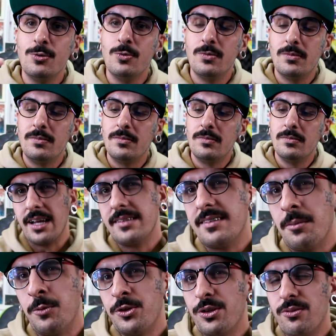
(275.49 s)
Outra
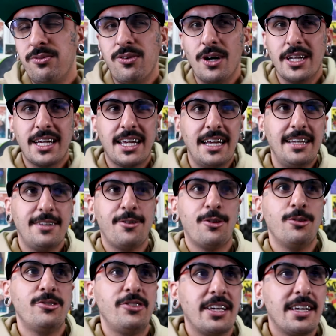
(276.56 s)
referência muito foda que ele
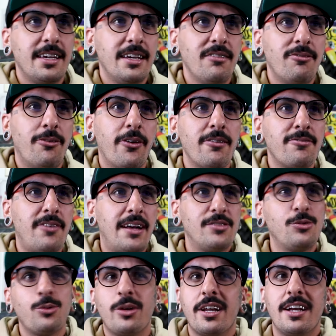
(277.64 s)
trouxe aqui foi
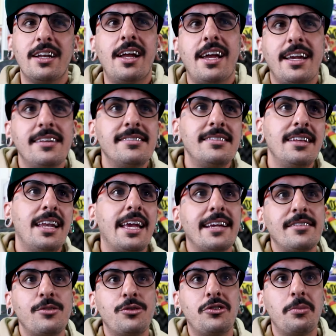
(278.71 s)
Faço Grana em
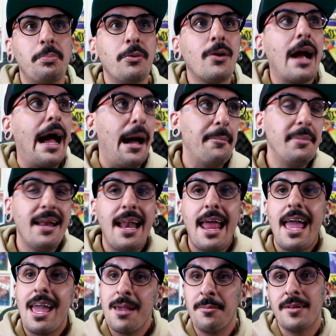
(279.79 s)
Silêncio, tipo
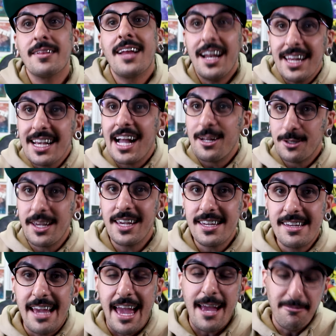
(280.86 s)
Cabileme. tá ligado quem
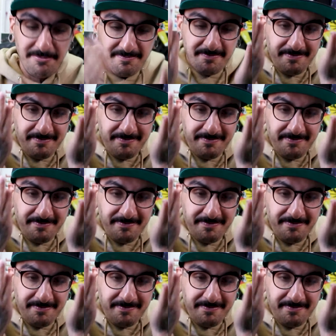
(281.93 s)
que é?